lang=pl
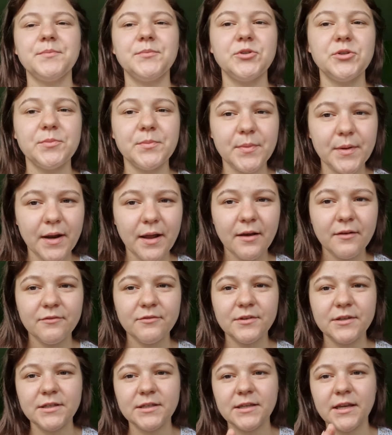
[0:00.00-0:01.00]

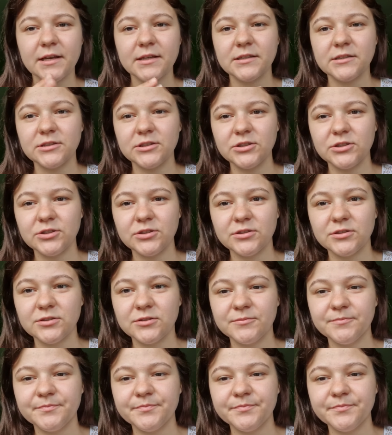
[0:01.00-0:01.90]
przyprawy, jakieś e,